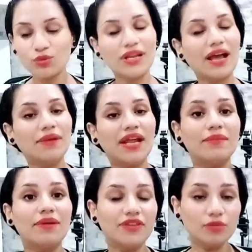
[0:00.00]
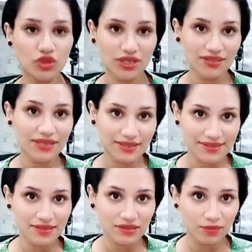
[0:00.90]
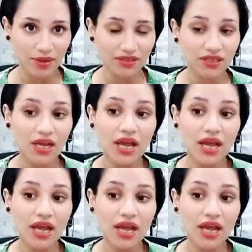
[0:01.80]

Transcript: والحمل هيبقى فيه مساندة كتير لبعض